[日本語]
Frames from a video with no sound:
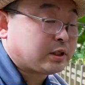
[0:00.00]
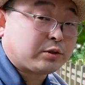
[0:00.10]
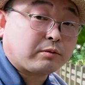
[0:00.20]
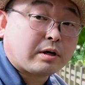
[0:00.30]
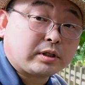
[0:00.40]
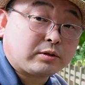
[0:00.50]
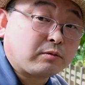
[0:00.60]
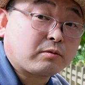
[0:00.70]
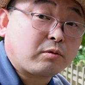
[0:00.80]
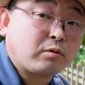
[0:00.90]
人が
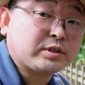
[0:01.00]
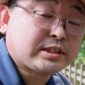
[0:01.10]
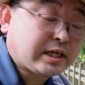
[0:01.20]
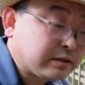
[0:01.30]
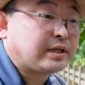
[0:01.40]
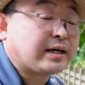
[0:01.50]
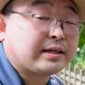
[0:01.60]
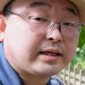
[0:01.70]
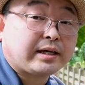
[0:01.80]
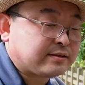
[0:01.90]
人を殺し合う
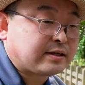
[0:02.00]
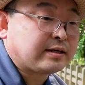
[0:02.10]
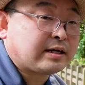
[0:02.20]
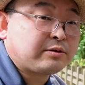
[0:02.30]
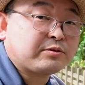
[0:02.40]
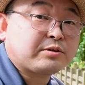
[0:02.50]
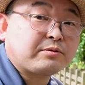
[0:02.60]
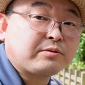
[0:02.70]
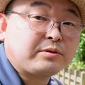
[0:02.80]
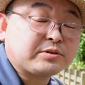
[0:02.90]
中で最愛の人
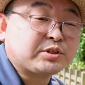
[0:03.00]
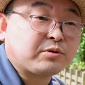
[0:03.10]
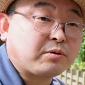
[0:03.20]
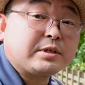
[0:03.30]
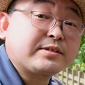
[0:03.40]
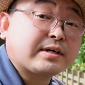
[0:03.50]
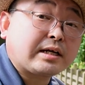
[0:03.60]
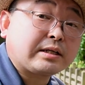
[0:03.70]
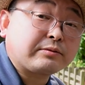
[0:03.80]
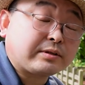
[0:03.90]
の命を自
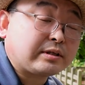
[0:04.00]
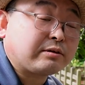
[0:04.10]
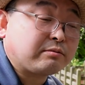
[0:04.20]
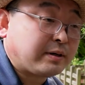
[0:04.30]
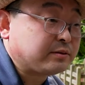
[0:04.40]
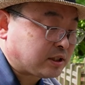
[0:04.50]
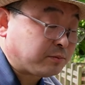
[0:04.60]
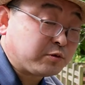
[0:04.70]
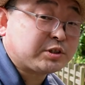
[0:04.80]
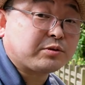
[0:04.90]
らの手で奪う気
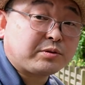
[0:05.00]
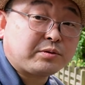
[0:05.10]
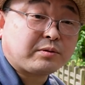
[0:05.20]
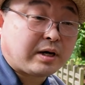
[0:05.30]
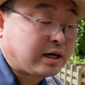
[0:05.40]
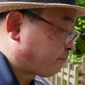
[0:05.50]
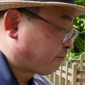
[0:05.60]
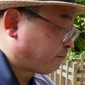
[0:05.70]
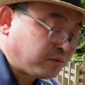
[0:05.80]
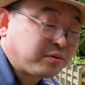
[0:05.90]
持ちというのが
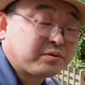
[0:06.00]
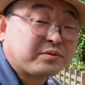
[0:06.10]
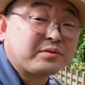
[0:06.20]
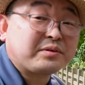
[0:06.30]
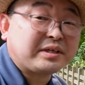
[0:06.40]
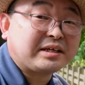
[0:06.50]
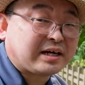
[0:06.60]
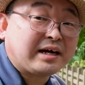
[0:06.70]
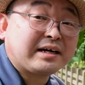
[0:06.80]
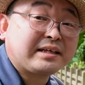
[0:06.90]
どういうふうに
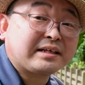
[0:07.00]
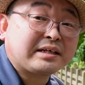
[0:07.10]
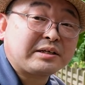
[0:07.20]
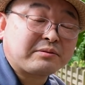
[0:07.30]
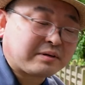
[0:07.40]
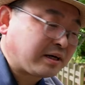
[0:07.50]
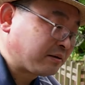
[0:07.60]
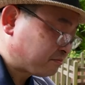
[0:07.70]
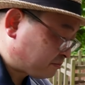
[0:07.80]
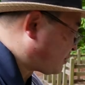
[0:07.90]
考えたらいいの
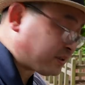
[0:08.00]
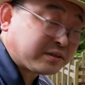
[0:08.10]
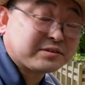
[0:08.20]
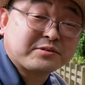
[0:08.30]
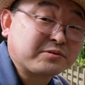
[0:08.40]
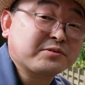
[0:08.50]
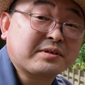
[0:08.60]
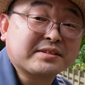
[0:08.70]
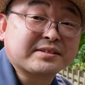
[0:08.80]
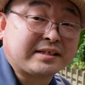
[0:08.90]
か全く想像
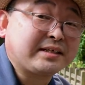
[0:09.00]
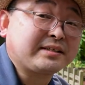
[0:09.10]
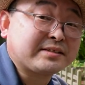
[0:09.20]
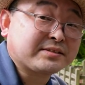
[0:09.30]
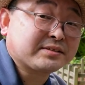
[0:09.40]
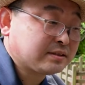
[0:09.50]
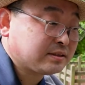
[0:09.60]
がつかないです。